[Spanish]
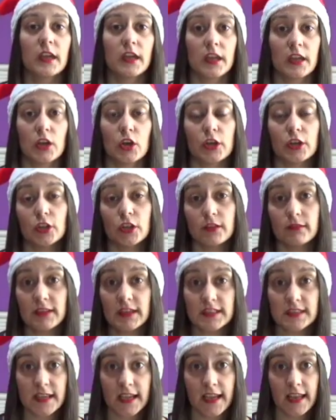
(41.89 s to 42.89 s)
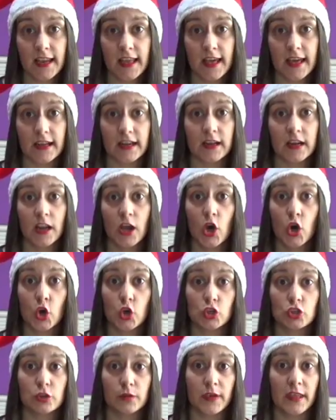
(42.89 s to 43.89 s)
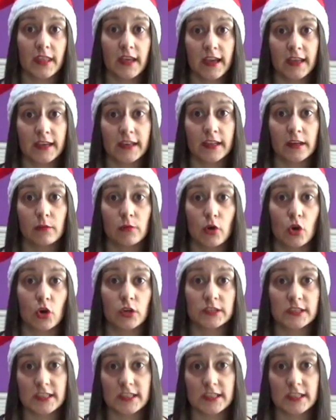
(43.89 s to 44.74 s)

Eh, lo que no debéis regalar, os lo voy a dejar en el blog,